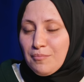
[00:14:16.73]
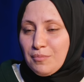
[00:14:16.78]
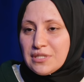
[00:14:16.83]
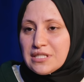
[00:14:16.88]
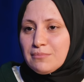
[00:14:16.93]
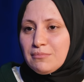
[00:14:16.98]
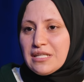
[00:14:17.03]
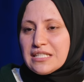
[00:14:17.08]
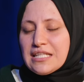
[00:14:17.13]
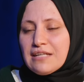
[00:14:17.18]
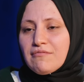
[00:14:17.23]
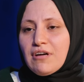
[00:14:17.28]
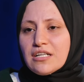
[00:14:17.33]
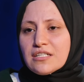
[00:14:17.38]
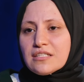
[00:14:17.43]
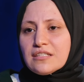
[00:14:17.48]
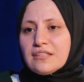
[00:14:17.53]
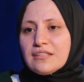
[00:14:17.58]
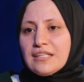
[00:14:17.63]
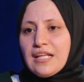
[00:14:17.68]
bizimle
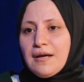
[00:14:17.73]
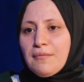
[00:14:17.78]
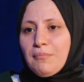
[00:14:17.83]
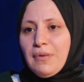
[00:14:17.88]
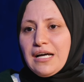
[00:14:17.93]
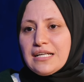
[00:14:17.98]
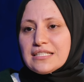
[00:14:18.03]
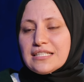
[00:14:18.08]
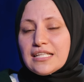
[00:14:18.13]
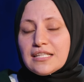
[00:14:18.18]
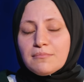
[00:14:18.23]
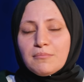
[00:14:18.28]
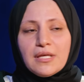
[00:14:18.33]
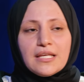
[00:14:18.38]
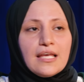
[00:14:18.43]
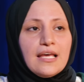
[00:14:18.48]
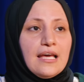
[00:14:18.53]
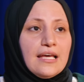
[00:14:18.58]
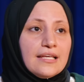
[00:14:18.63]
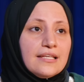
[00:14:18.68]
savaştığından
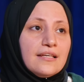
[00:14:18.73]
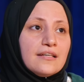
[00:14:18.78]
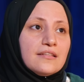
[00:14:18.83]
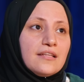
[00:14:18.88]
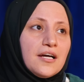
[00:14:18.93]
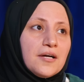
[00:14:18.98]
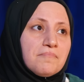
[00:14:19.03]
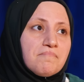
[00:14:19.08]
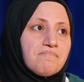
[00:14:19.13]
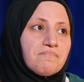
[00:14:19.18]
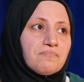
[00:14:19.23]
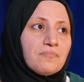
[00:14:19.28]
bahsetmek ya da